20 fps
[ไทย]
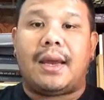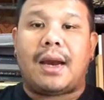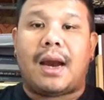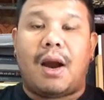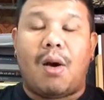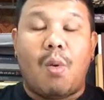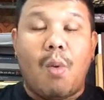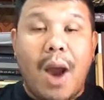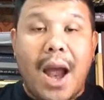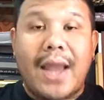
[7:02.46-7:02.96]

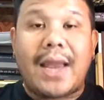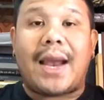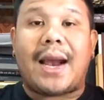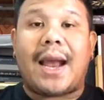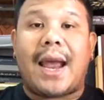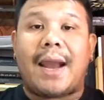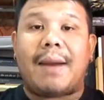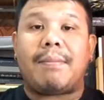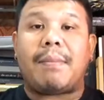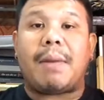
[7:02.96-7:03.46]
เขาว่าอย่าง
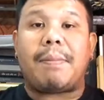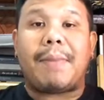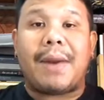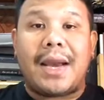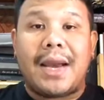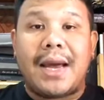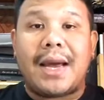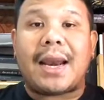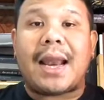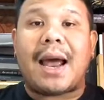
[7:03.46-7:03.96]
นั้นมันเป็น
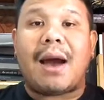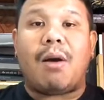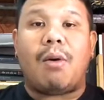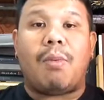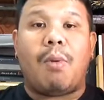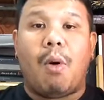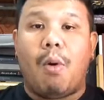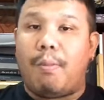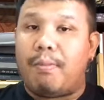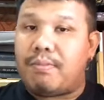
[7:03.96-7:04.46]
เรื่องเล่า
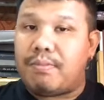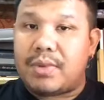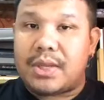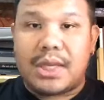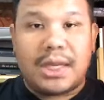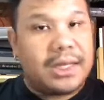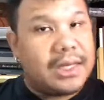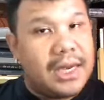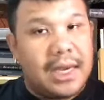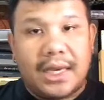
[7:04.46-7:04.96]
ผม
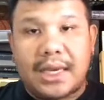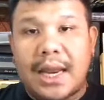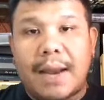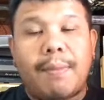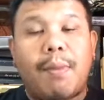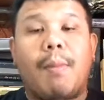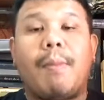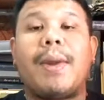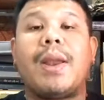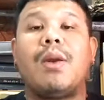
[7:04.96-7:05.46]
จริงเท็จ
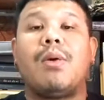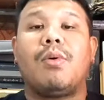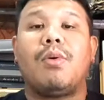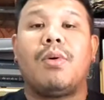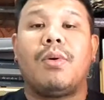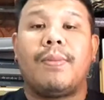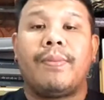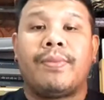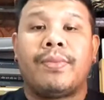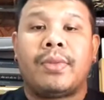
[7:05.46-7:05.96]
ผมไม่รู้
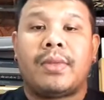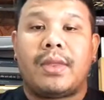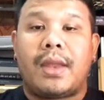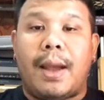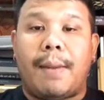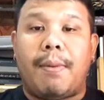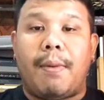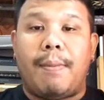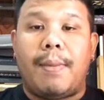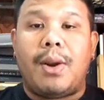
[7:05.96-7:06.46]
นะ
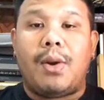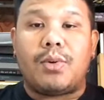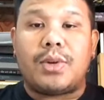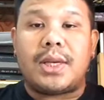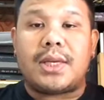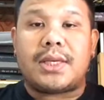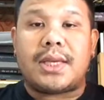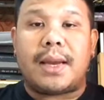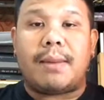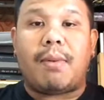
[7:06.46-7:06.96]
ผมไม่รู้จ
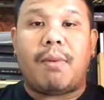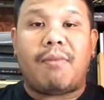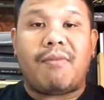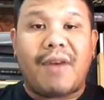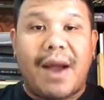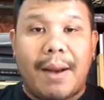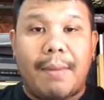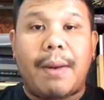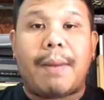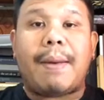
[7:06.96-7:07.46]
ริง ๆ ผม
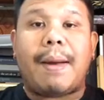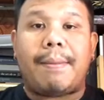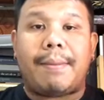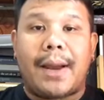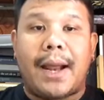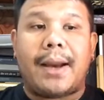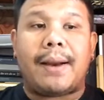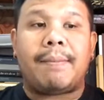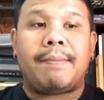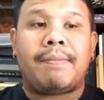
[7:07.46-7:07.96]
ฟังมาแบบ
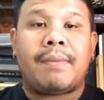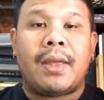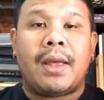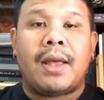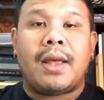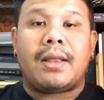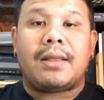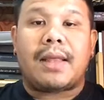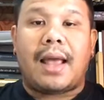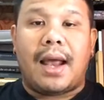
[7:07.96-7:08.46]
นั้น
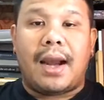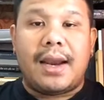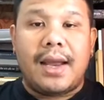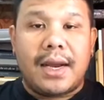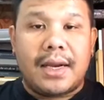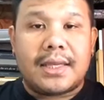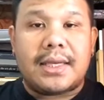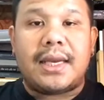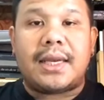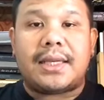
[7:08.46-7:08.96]
แต่เรื่อ
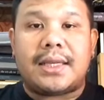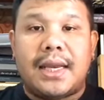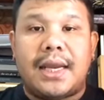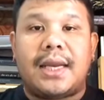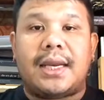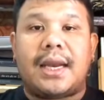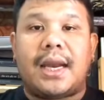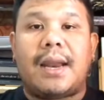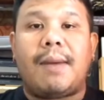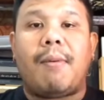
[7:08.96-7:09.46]
งจริ
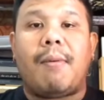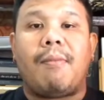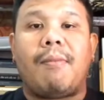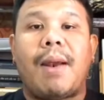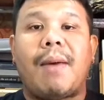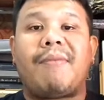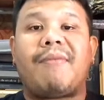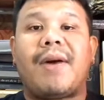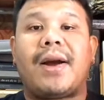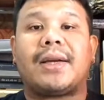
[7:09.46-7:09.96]
งๆเนี่ยที่ผม
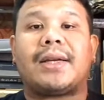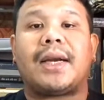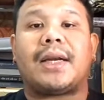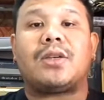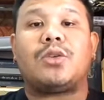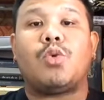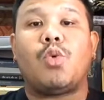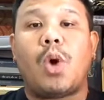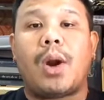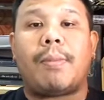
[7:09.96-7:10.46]
รับฟังจาก
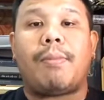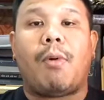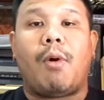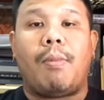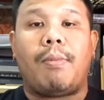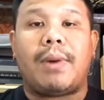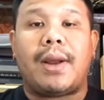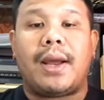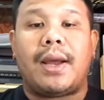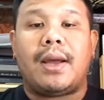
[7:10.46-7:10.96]
ชวดผม
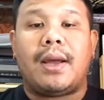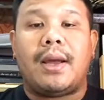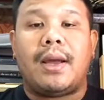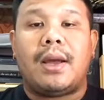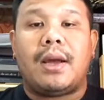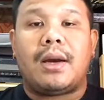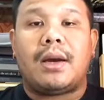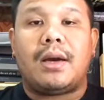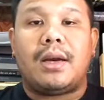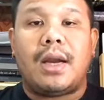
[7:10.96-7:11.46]
เนี่ย
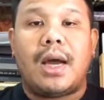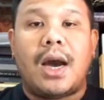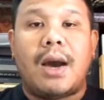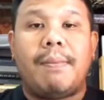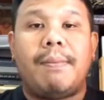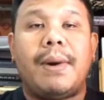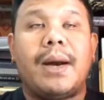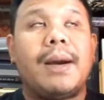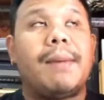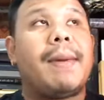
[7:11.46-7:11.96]
คือเดิม
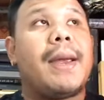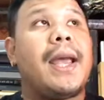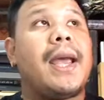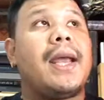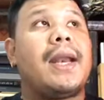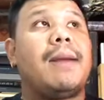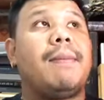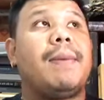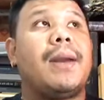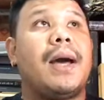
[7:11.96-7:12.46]
พื้นเพ
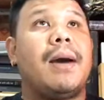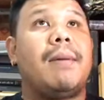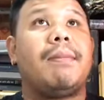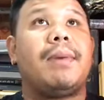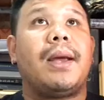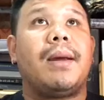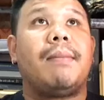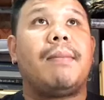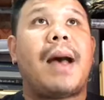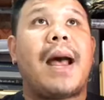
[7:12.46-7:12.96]
เนี่ยเดิม
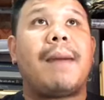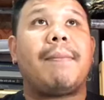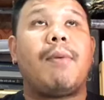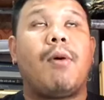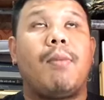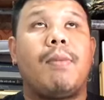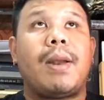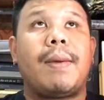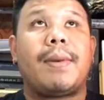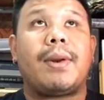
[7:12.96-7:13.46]
เนี่ย บ้านผ
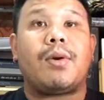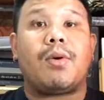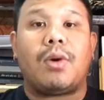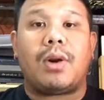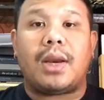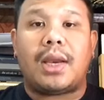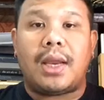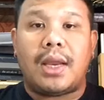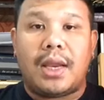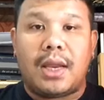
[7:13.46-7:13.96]
มเนี่ยเป็นคน
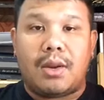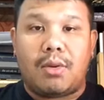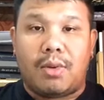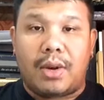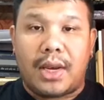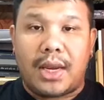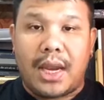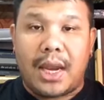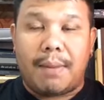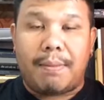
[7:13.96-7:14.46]
ที่อยู่ใน
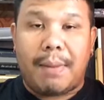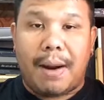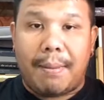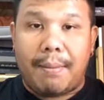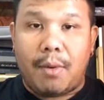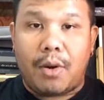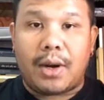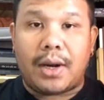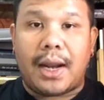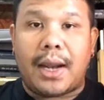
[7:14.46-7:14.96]
เขตบาง
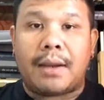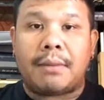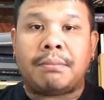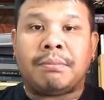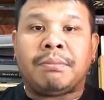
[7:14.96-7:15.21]
มดนะ